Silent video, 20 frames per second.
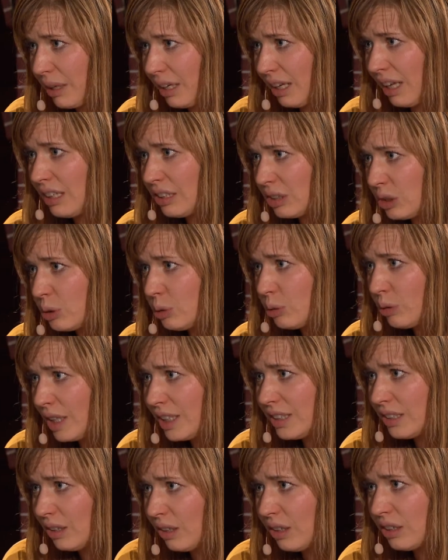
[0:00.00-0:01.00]
man da in
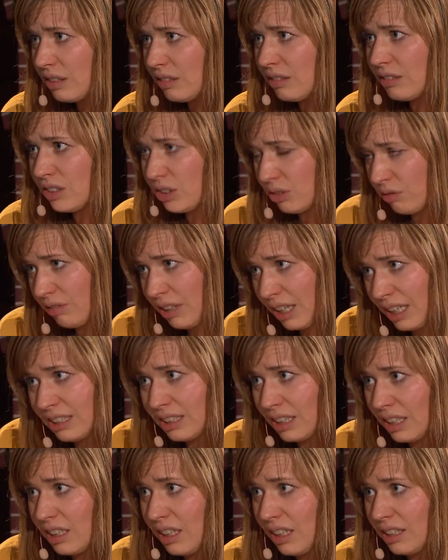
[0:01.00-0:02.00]
Troas hockt und schon weiß,
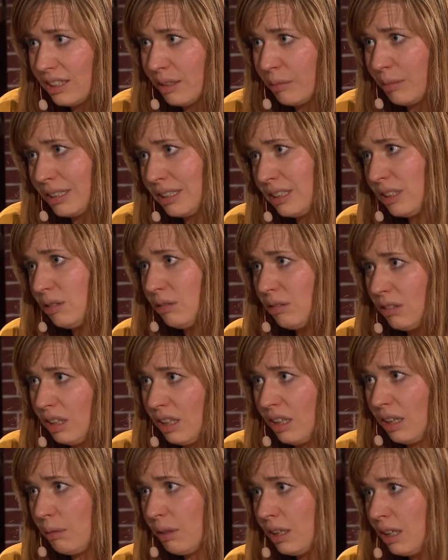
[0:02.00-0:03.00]
eigentlich geht es nach
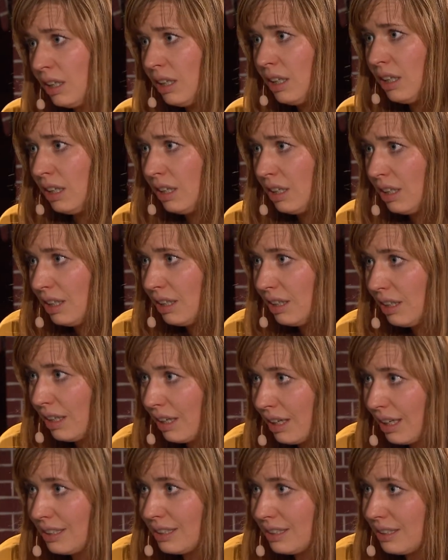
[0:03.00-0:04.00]
Mazedonien, aber
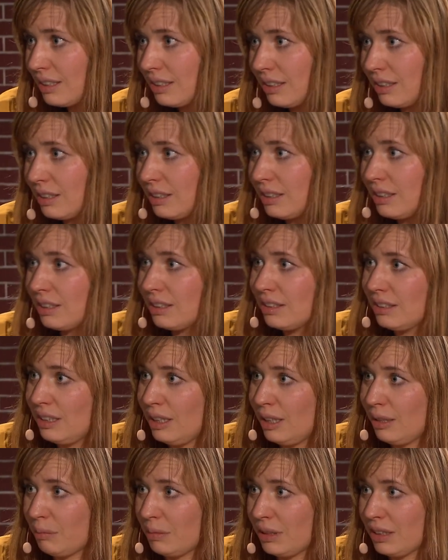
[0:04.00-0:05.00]
der Rest äh,
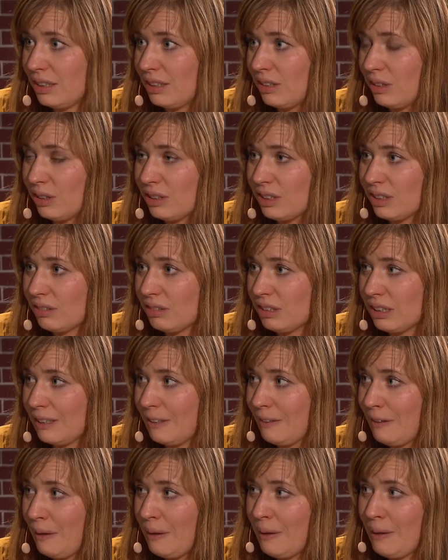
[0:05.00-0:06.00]
zieht mich noch so.
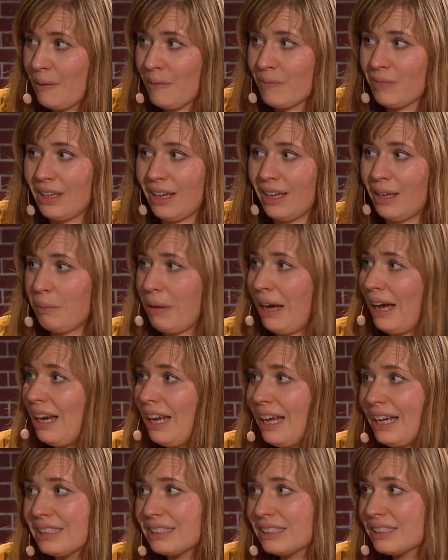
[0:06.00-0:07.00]
Ne? Im
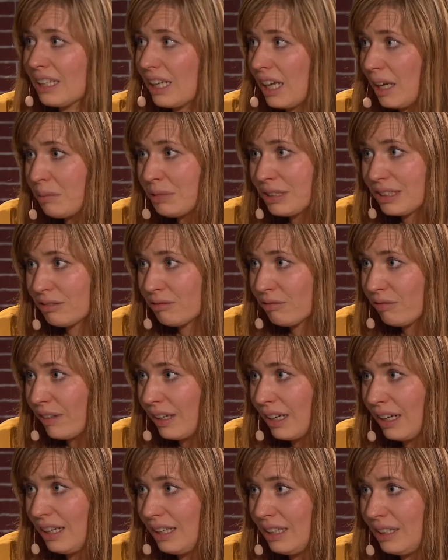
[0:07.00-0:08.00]
allerextremsten
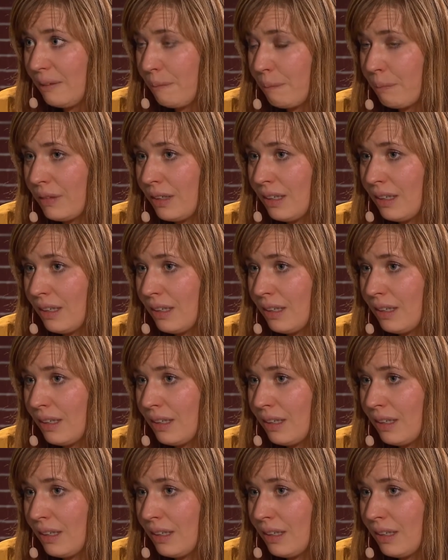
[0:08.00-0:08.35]
Fall